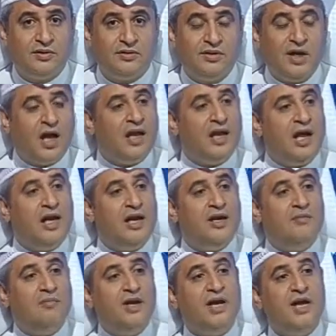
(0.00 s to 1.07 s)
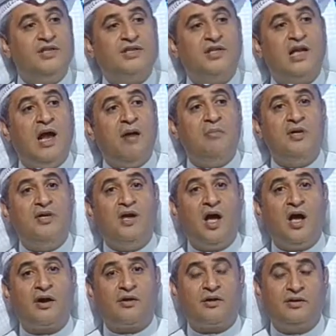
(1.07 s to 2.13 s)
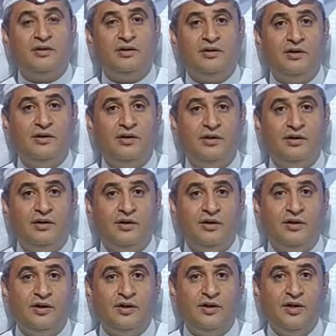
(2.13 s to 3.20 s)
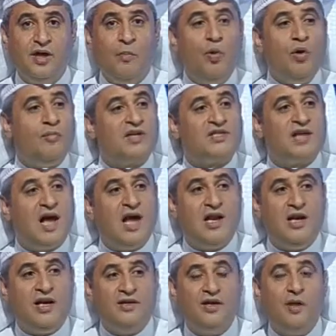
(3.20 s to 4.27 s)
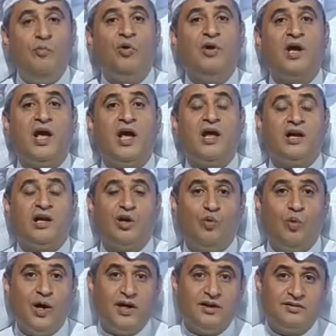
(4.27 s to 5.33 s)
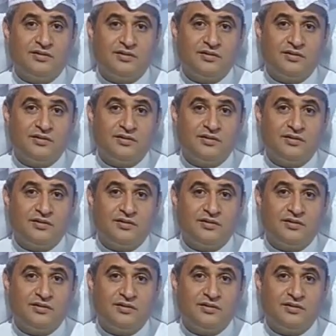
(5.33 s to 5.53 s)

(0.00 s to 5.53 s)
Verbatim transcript: دخل علينا منهج كلاب النار يبون مصالح يبون خير الكويت